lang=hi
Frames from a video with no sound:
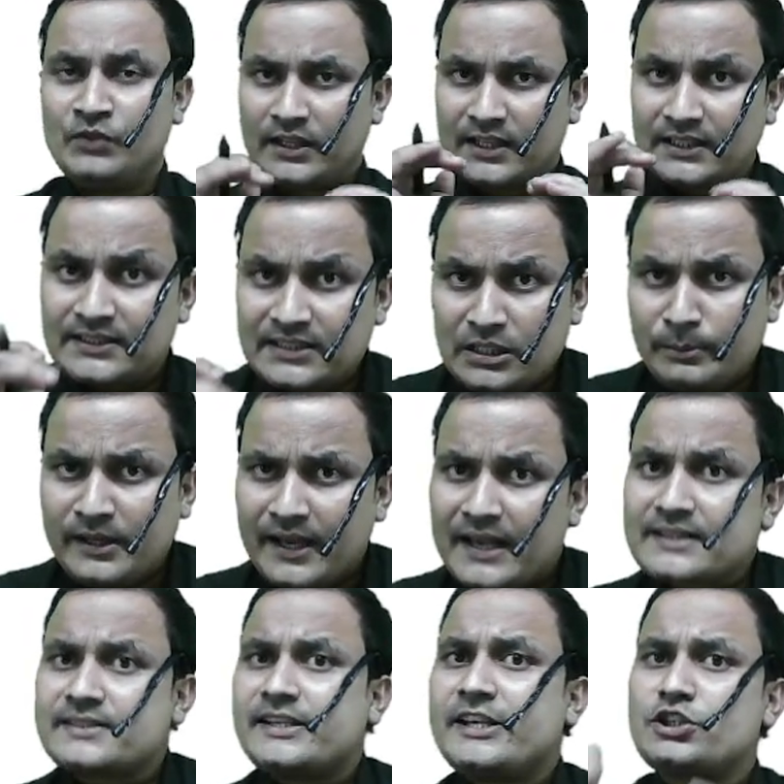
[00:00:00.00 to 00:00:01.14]
किसी भी
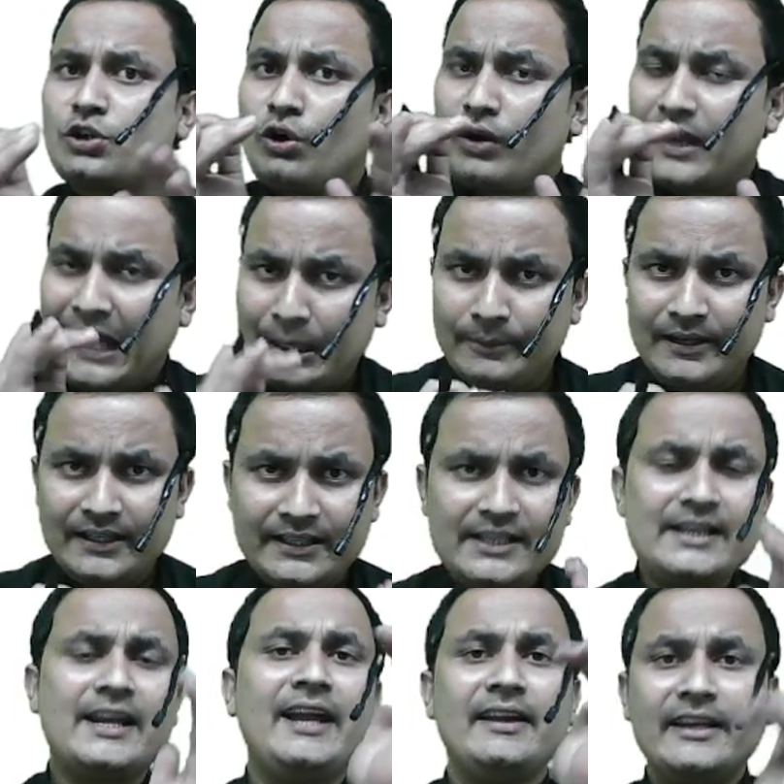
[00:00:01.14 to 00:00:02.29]
एसेस्ट और लाइबिलिटी
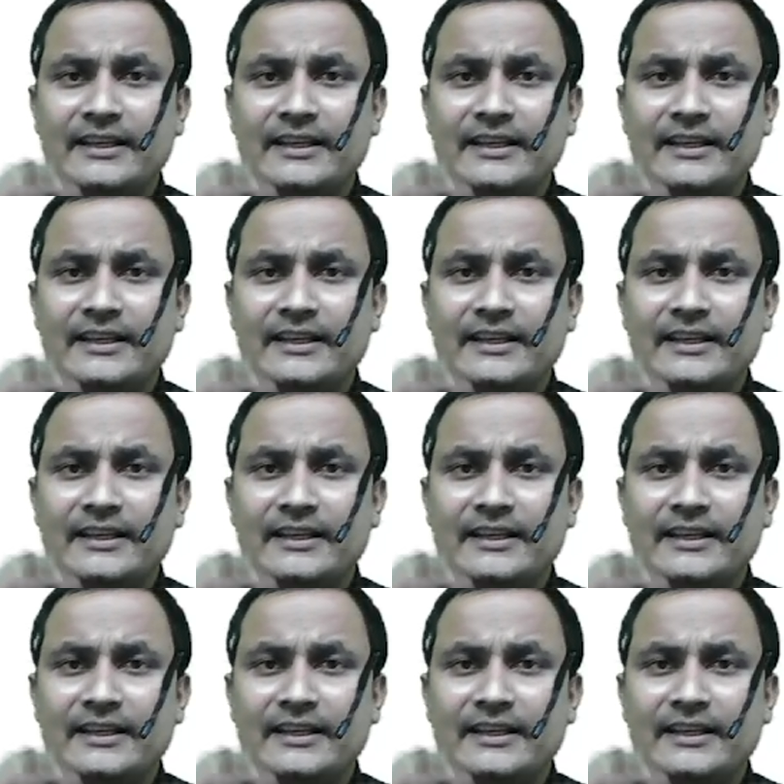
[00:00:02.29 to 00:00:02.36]
के